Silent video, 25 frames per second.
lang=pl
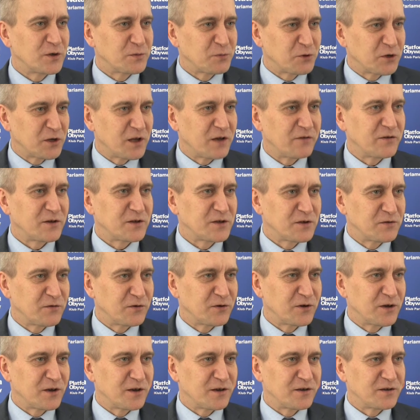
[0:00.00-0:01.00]
sprzedawać
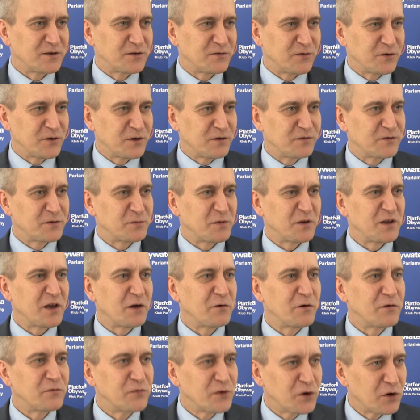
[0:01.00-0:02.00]
swoje, swoje
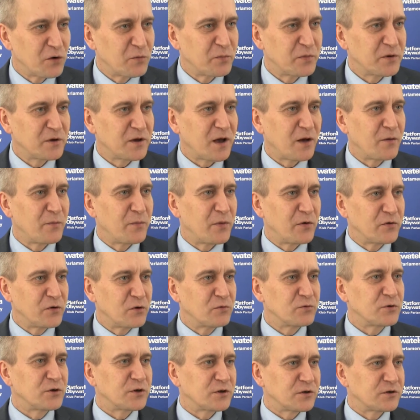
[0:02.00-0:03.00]
wspaniałe wyroby, a
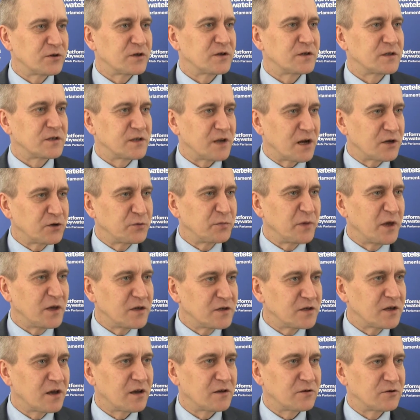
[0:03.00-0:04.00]
boją się, że Straż
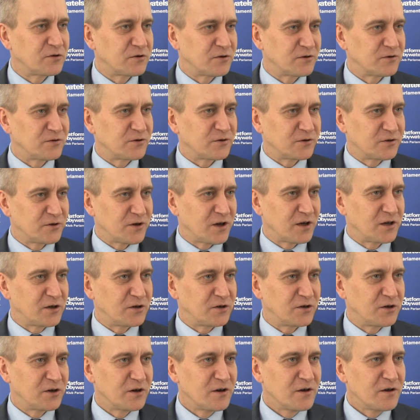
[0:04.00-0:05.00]
Miejska czy, czy, czy
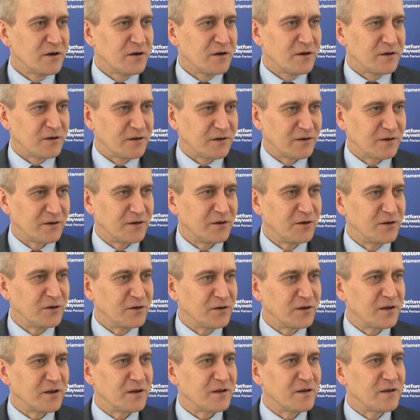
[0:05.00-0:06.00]
jakieś
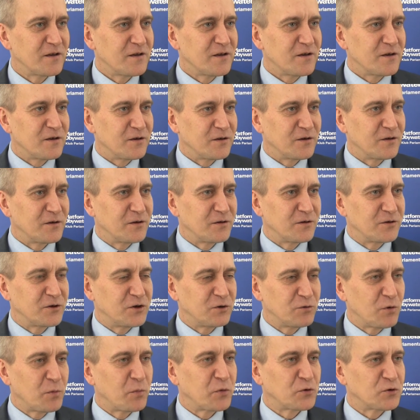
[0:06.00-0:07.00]
inne
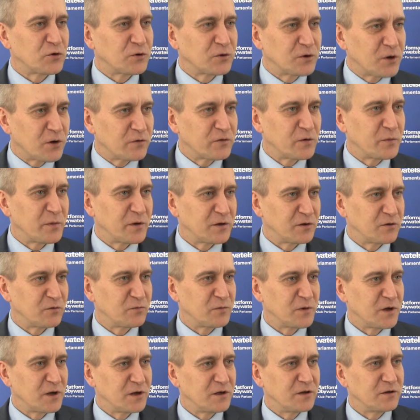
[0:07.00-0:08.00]
siły porządkowe będą,
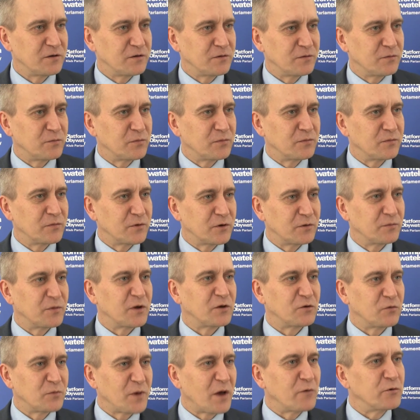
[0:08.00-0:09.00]
mieli,
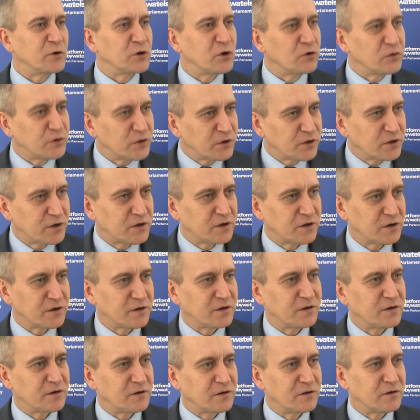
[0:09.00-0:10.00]
będą miały do nich
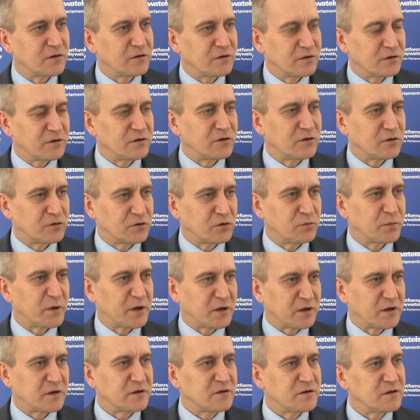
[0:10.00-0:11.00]
o to
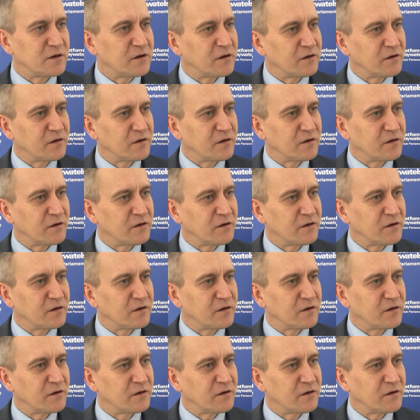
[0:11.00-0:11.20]
pretensje.